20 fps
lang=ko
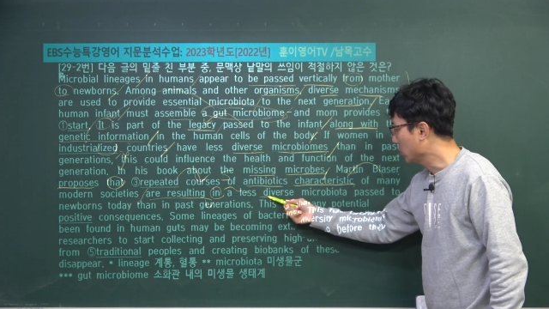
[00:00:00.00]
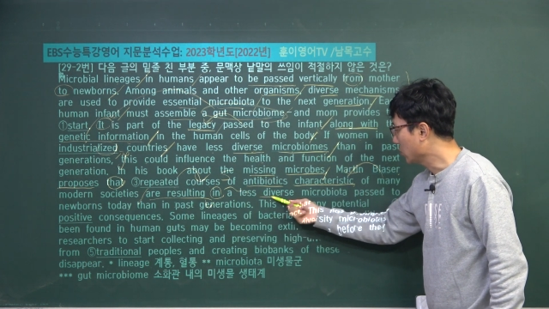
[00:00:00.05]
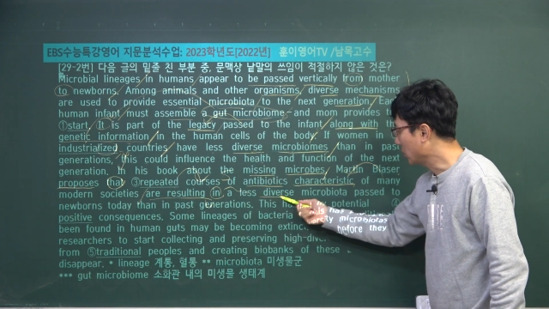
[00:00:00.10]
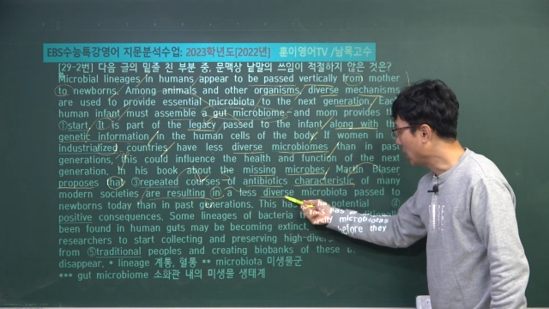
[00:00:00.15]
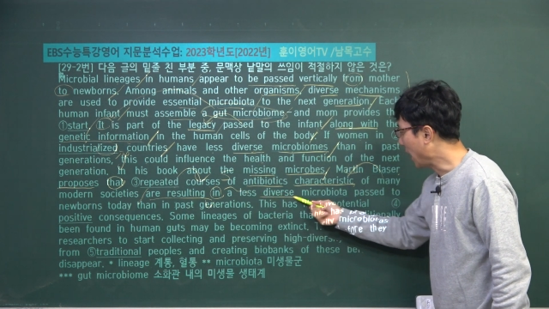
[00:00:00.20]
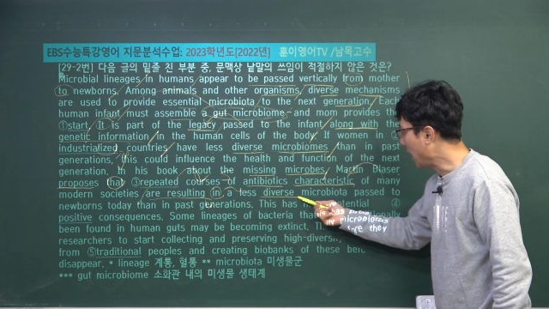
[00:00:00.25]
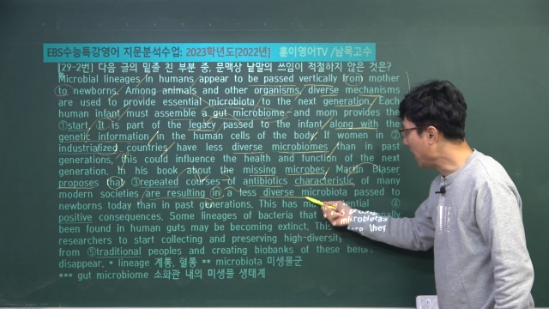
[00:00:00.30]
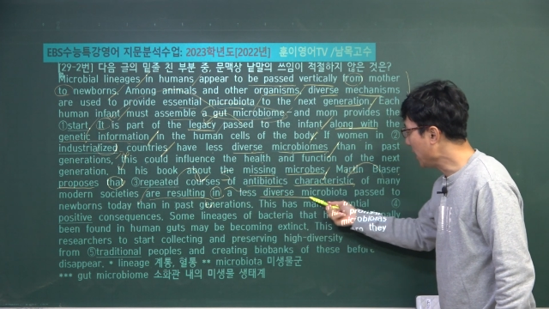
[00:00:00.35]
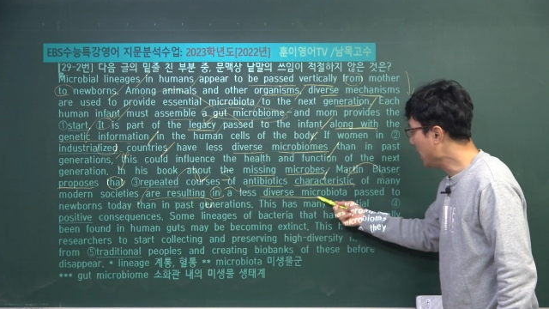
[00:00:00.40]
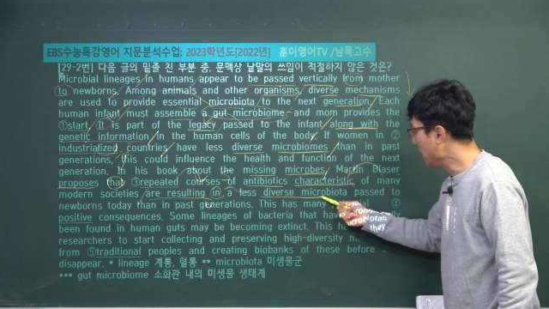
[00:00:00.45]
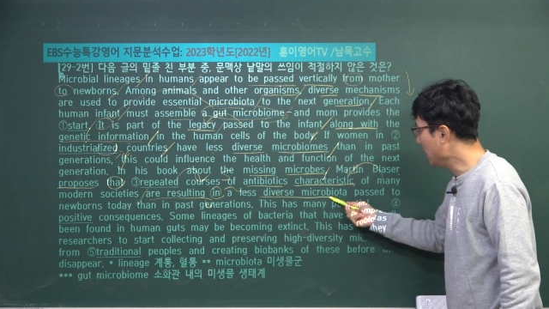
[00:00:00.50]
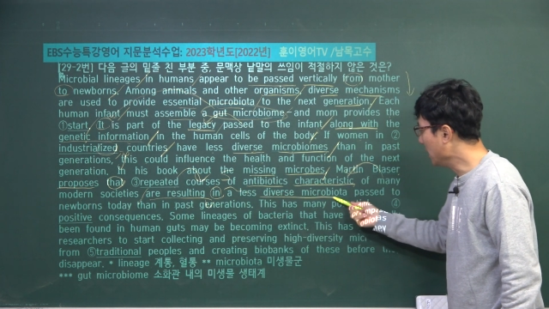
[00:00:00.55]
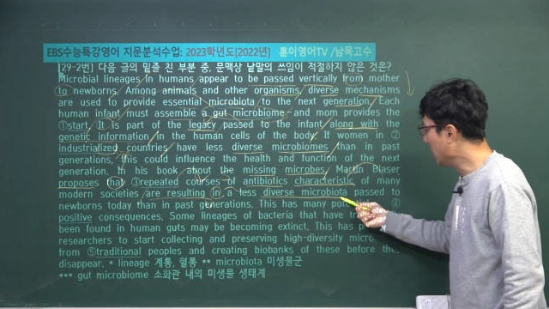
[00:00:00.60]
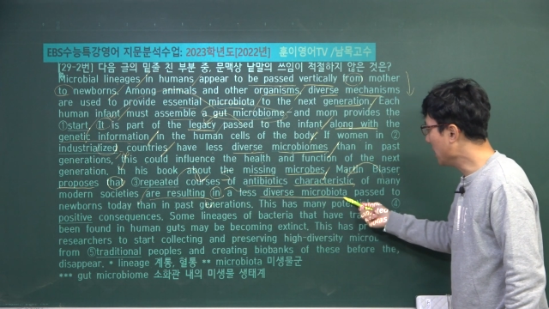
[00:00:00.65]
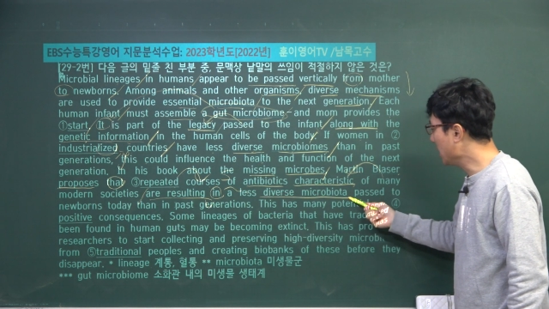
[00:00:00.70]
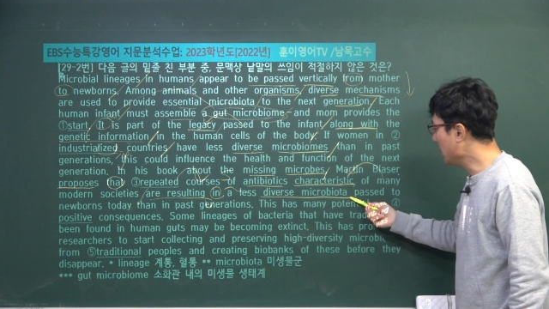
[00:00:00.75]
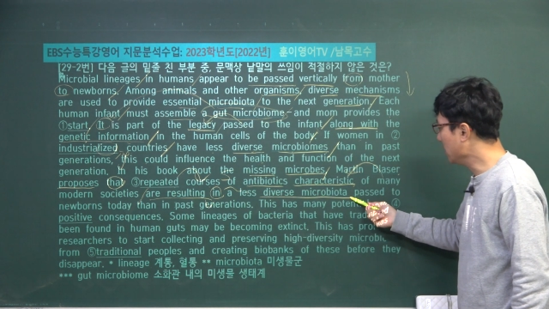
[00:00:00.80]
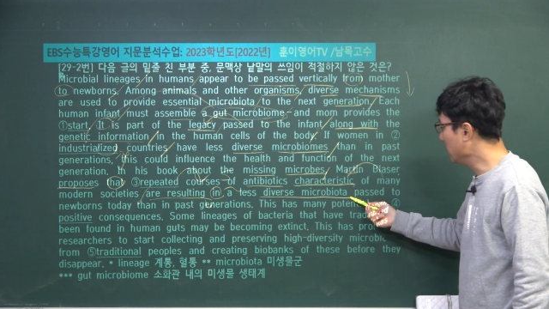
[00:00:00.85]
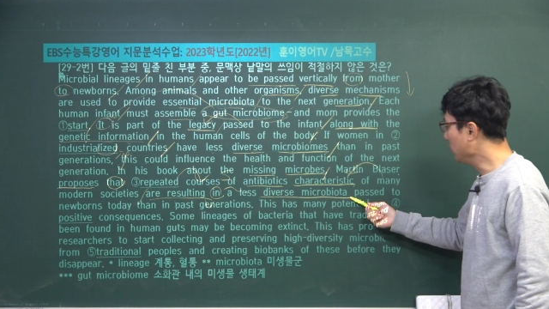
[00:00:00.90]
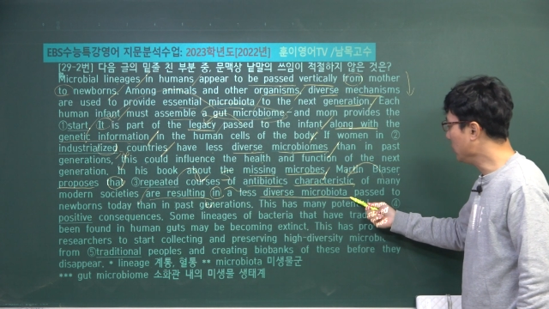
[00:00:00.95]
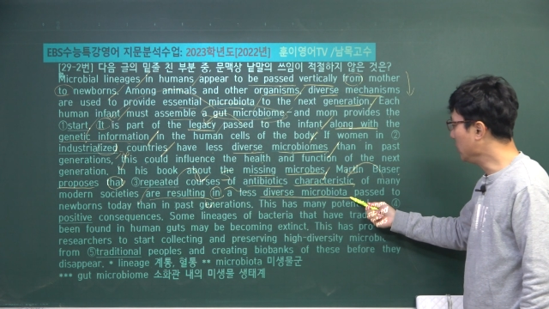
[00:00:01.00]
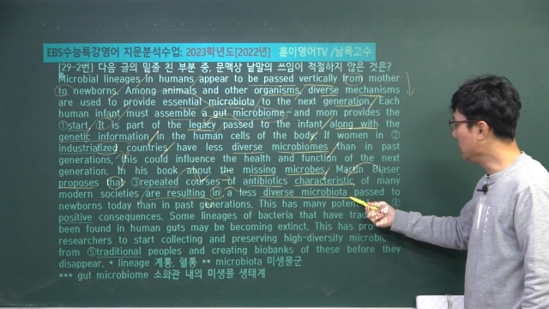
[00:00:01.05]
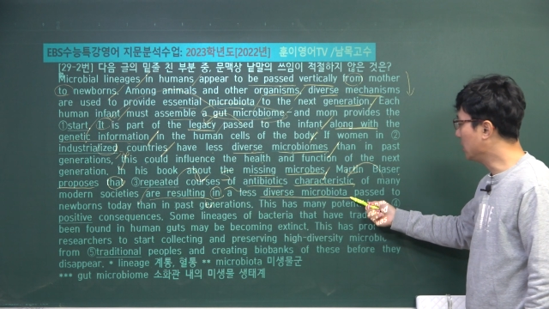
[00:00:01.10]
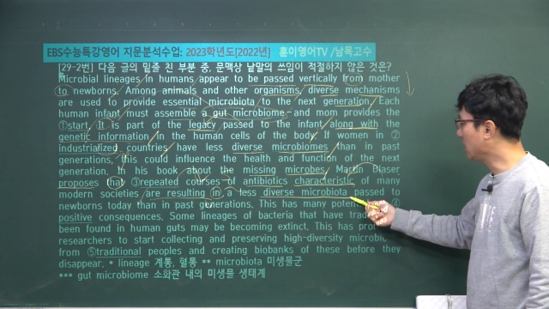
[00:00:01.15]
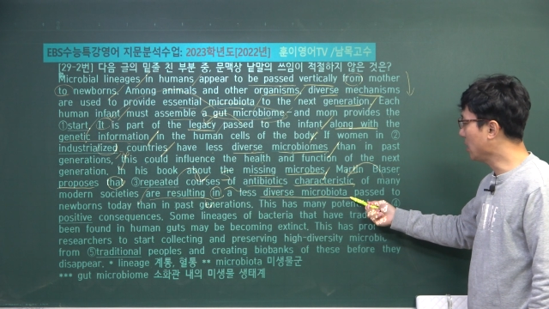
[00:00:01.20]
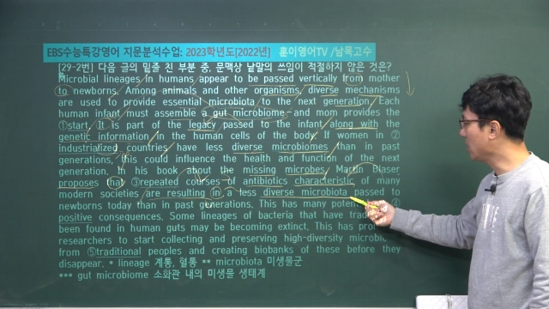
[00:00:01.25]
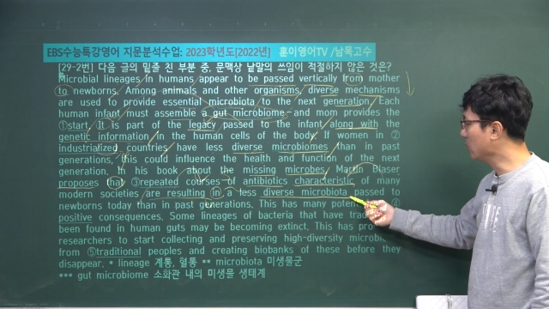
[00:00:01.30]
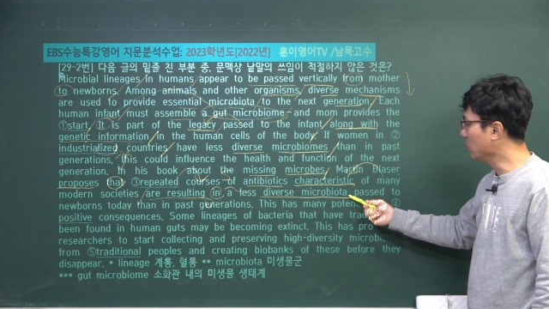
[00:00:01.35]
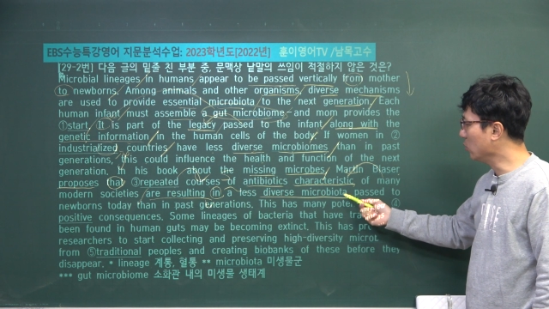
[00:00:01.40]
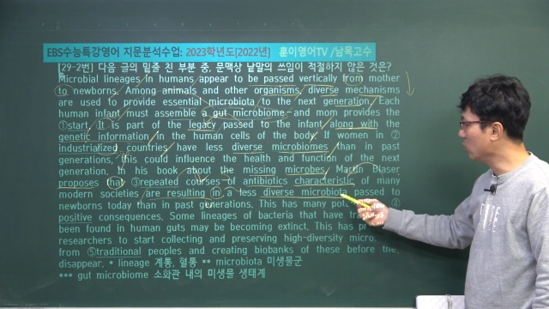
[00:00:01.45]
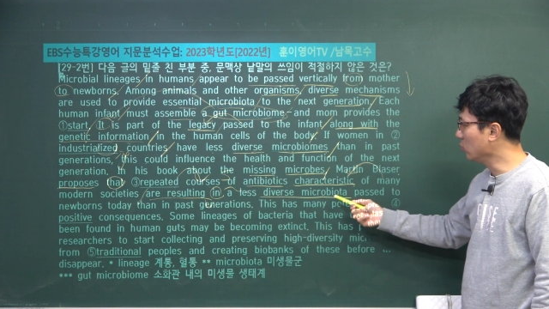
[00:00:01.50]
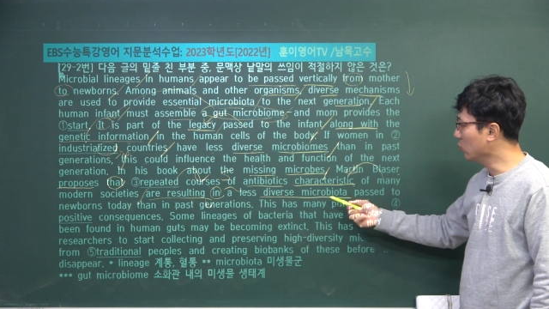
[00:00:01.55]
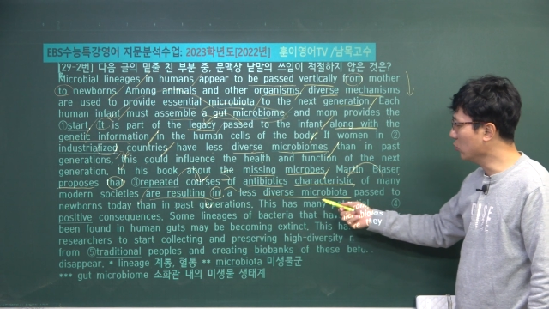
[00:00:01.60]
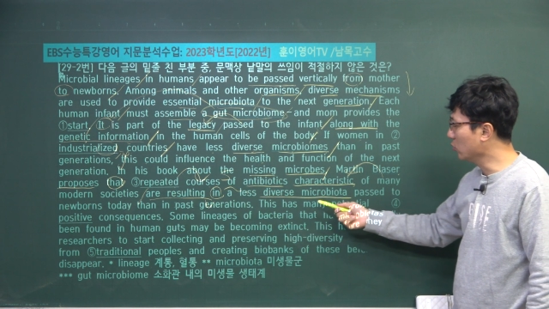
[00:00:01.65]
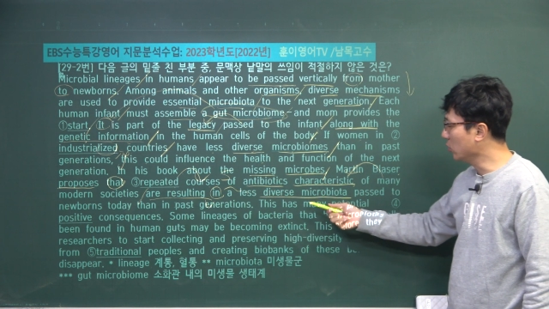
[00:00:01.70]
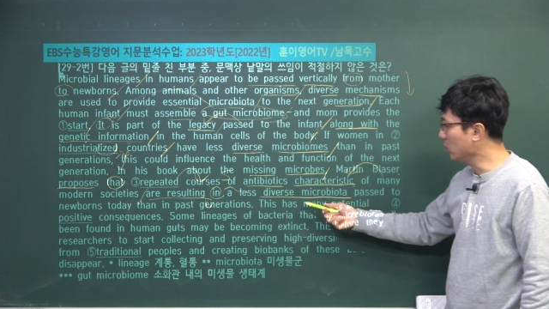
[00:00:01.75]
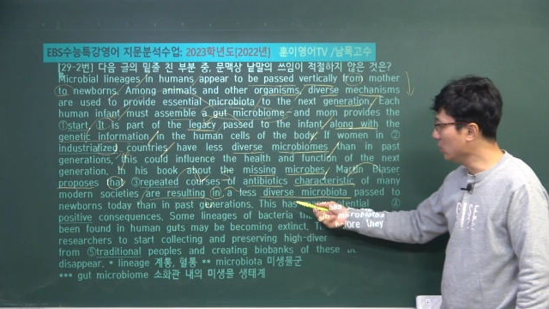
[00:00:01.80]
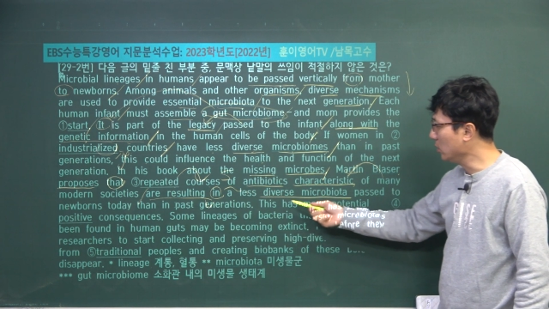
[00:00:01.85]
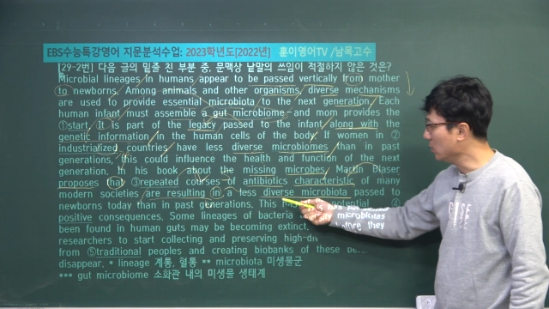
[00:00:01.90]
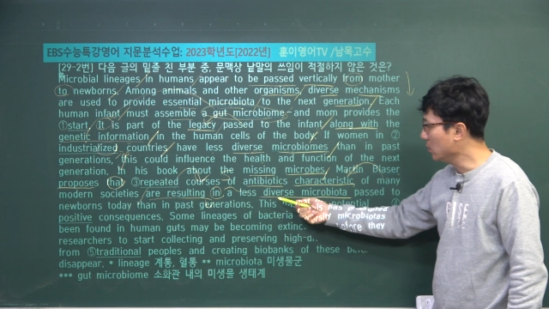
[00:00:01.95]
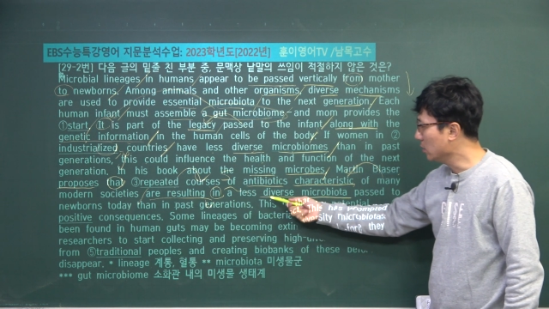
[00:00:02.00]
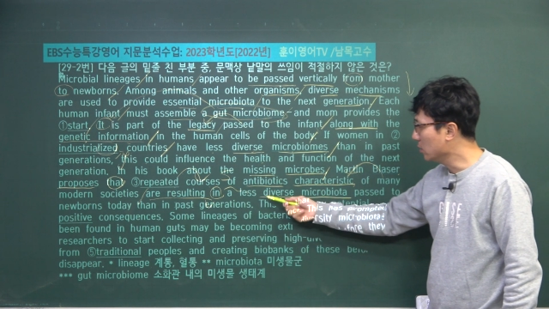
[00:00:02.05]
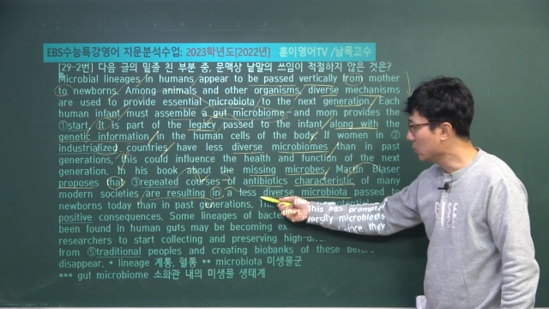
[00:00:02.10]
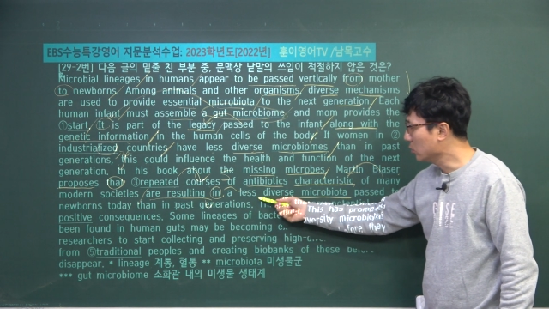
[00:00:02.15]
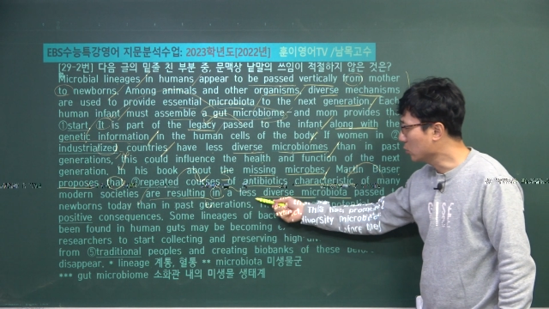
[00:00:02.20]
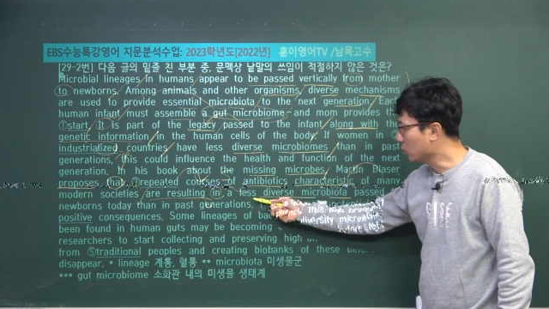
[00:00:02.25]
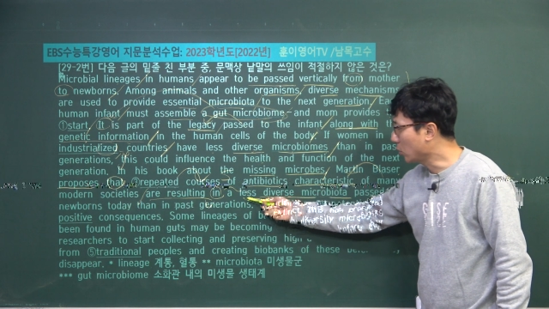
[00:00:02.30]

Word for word: 다양한 미생물군을